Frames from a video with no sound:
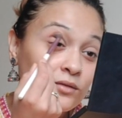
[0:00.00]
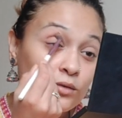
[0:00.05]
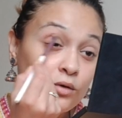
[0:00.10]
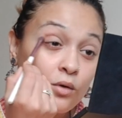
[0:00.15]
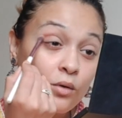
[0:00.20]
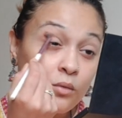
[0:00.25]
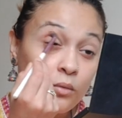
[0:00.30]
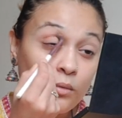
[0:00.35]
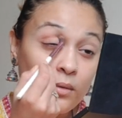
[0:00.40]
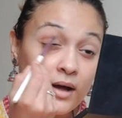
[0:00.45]

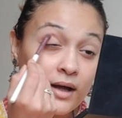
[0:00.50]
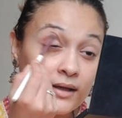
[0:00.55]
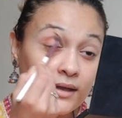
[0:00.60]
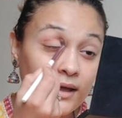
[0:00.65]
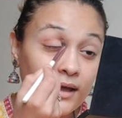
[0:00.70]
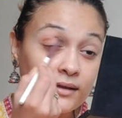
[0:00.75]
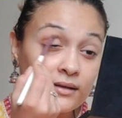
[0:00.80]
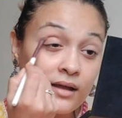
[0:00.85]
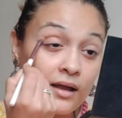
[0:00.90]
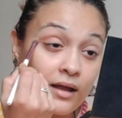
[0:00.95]
सो हुआ
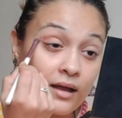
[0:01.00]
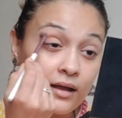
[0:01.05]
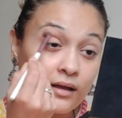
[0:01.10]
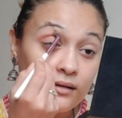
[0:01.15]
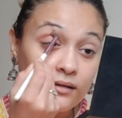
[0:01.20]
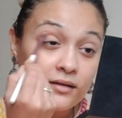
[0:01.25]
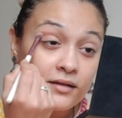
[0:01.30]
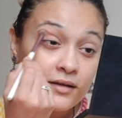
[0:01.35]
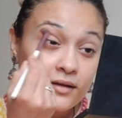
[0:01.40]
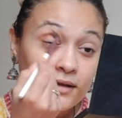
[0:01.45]
क्या था
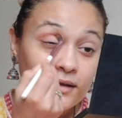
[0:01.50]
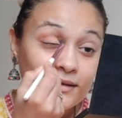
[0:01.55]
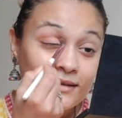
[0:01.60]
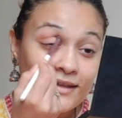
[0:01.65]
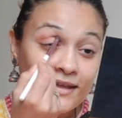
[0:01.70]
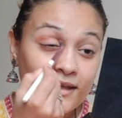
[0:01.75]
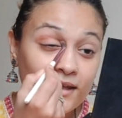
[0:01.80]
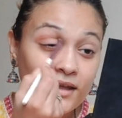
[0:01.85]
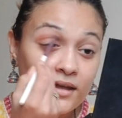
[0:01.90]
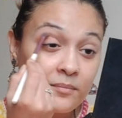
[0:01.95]

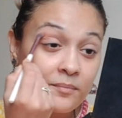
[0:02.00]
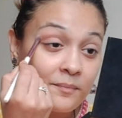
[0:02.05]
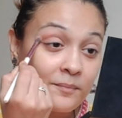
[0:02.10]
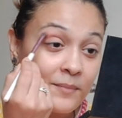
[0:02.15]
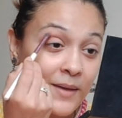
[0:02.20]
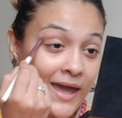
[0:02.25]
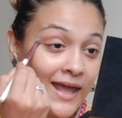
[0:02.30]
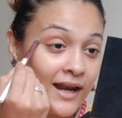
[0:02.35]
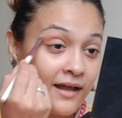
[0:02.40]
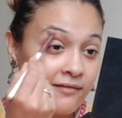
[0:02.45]
कि
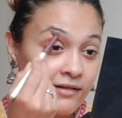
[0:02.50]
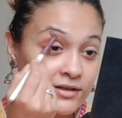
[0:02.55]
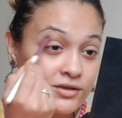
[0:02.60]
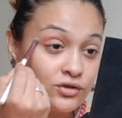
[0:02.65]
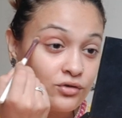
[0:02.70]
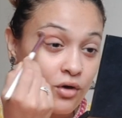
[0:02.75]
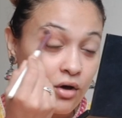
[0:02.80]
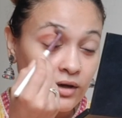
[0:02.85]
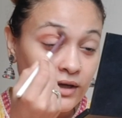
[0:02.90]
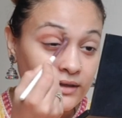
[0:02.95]
पहला बार
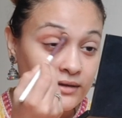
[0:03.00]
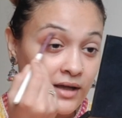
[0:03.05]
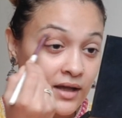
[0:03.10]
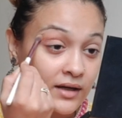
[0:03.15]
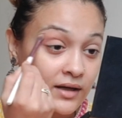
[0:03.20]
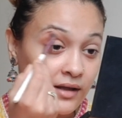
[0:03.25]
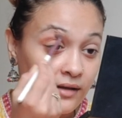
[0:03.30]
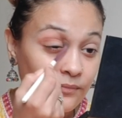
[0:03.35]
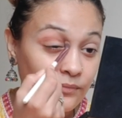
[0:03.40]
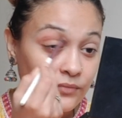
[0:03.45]
जो डॉगी था
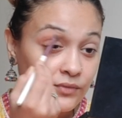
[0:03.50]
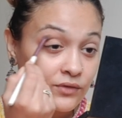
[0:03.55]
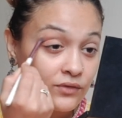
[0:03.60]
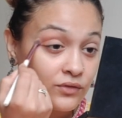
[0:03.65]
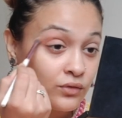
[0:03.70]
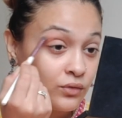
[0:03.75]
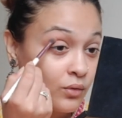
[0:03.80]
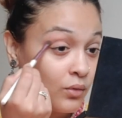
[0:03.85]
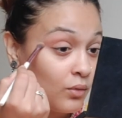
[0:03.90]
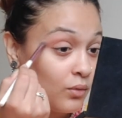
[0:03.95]
ना
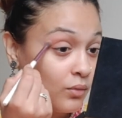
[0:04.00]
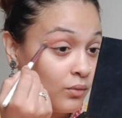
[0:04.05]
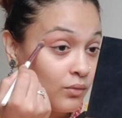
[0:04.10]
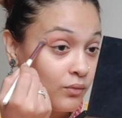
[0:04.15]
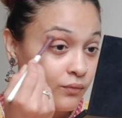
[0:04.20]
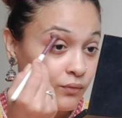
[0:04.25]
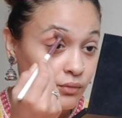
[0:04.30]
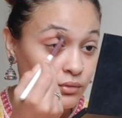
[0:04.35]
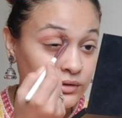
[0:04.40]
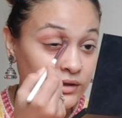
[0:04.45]
सो
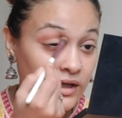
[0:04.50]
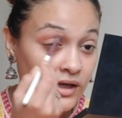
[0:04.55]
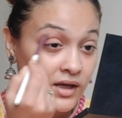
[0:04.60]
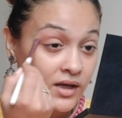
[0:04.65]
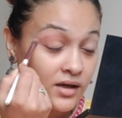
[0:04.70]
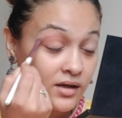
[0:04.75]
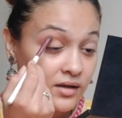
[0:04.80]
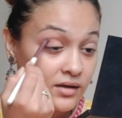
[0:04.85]
so, वो था